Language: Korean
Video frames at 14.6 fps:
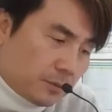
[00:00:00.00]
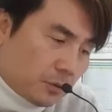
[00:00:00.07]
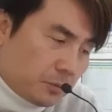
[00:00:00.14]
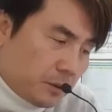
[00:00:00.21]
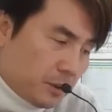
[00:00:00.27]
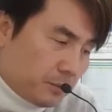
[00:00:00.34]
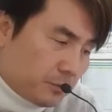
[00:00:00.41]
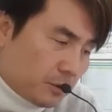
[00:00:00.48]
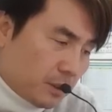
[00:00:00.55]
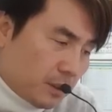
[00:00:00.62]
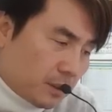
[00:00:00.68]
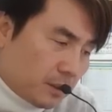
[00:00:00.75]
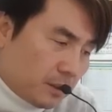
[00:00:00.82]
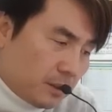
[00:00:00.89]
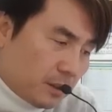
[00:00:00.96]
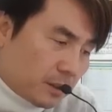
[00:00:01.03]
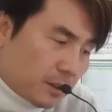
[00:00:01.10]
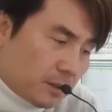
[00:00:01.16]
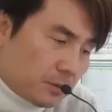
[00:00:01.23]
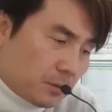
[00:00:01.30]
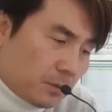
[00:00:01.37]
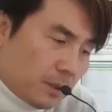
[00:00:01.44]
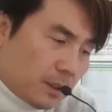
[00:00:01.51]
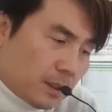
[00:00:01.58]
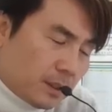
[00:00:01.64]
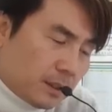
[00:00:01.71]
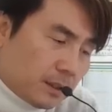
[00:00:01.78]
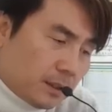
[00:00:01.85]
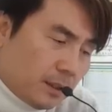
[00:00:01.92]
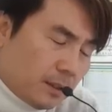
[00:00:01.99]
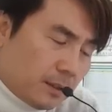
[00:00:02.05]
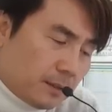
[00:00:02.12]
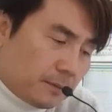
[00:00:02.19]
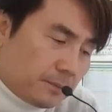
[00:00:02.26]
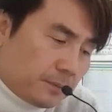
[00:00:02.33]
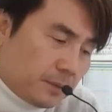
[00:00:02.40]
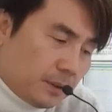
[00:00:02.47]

소비자 물가가 이렇게 계속 올라가니까